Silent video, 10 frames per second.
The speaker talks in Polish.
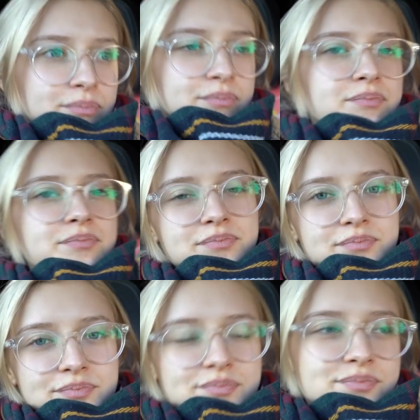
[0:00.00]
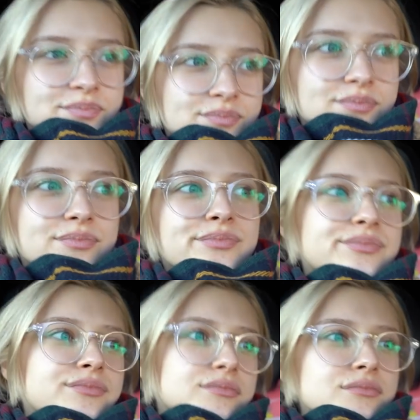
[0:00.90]
mhm. Babcia ostatnio miała
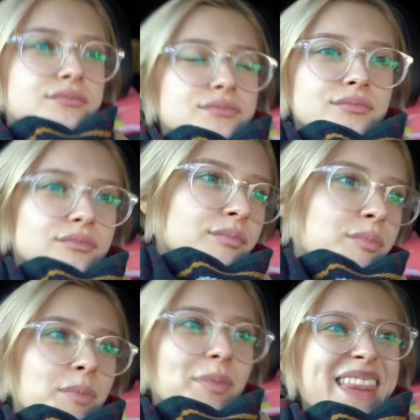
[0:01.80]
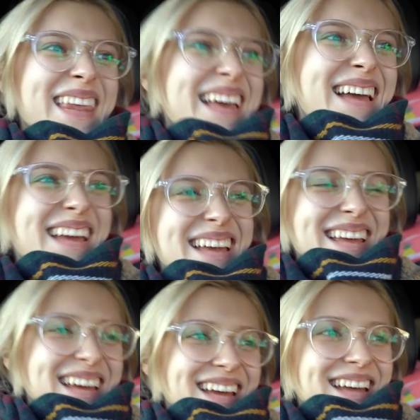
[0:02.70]
zrobić według gramatury, ale zrobiła
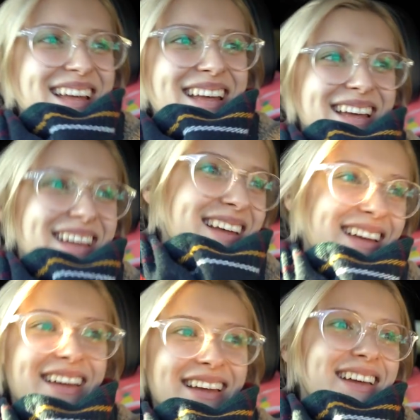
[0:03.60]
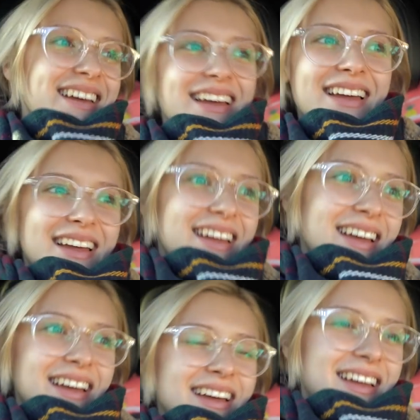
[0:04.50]
na oko. Jak jej się
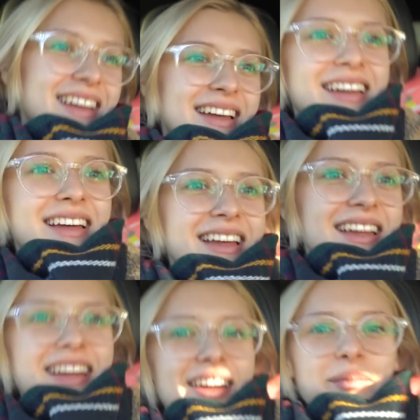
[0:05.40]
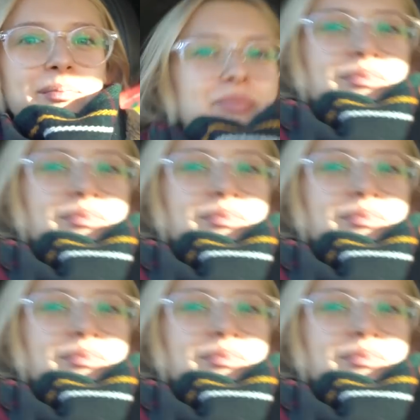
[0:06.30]
wydawało, że będzie dobrze, bo właśnie było